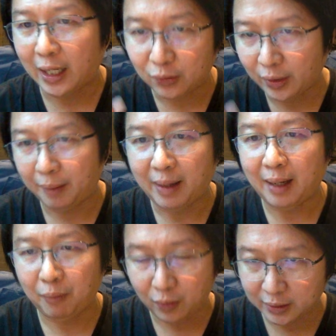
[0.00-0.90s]
ตรงไหนบ้าง
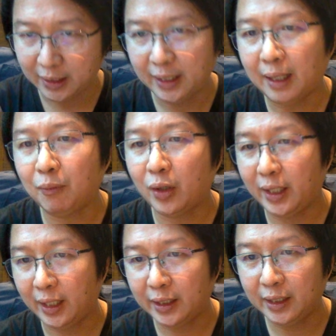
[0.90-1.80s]
ผมก็จะได้ทำคอนเท
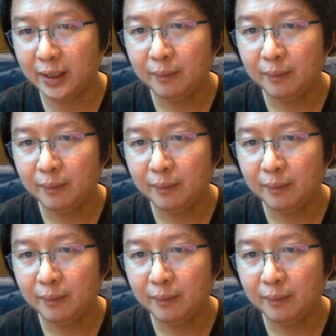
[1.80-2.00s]
นต์ที่